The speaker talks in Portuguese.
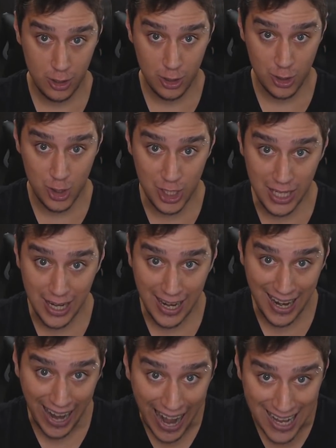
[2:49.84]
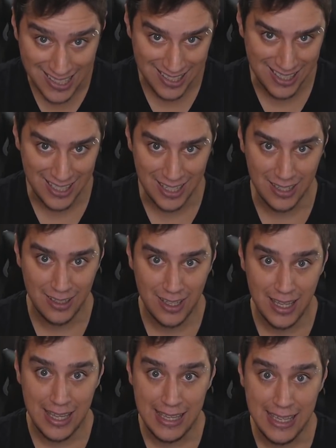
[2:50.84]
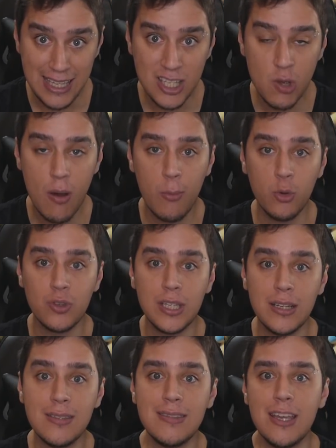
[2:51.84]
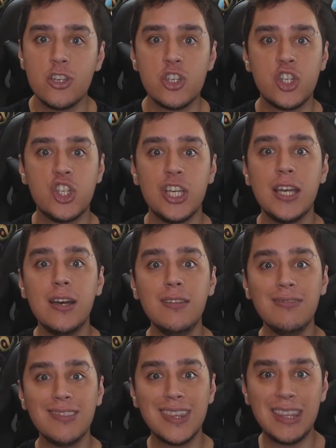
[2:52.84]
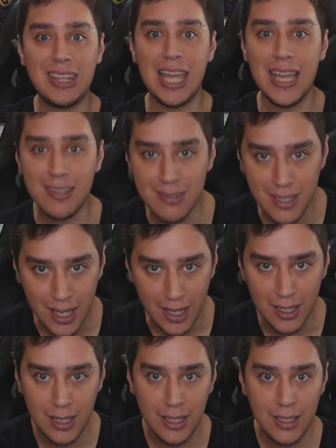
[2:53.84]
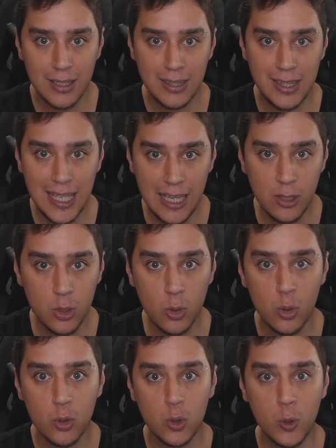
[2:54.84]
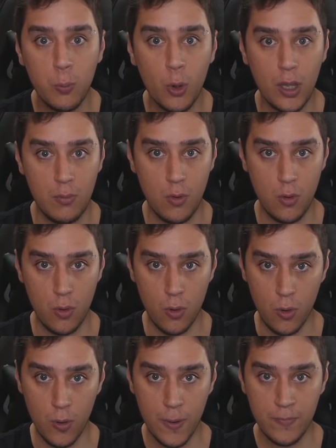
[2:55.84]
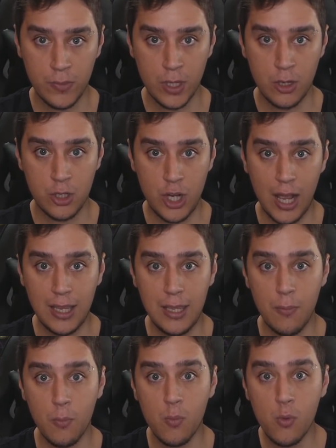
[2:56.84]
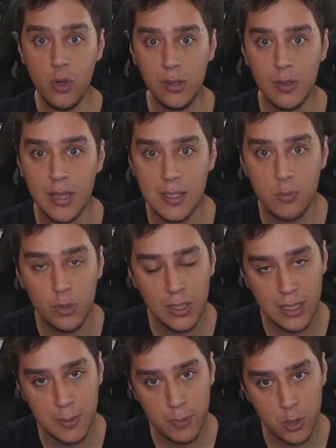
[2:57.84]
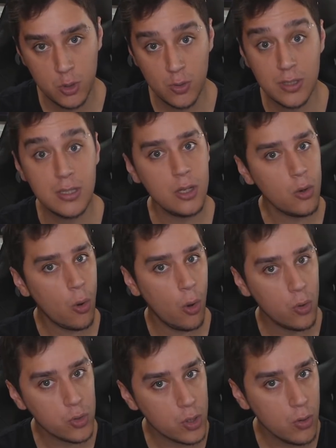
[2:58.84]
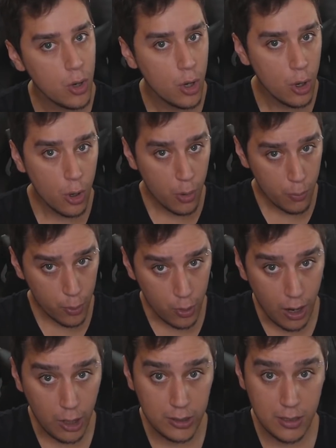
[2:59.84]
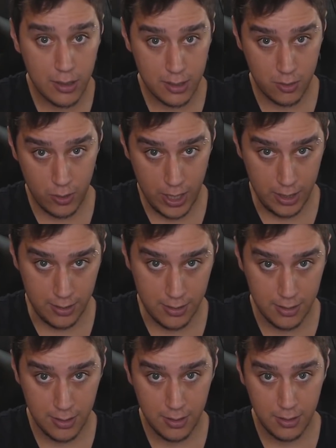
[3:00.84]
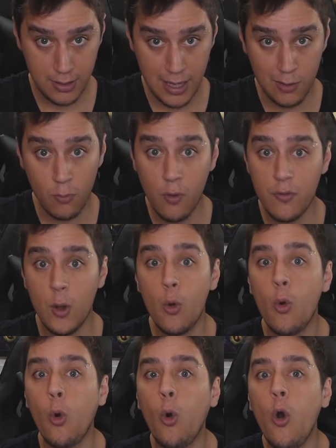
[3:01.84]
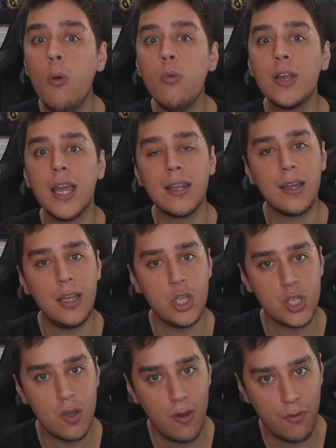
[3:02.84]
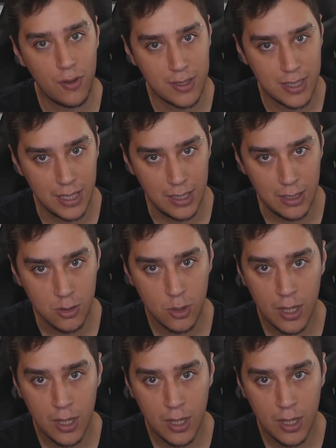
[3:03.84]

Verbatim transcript: de casa. Isso é uma mudança gigantesca dentro do Pokémon GO. Já que muitas das, muitas das pessoas se encontram por causa das raids. Né? Vamos ver como que é a Niantic vai fazer isso,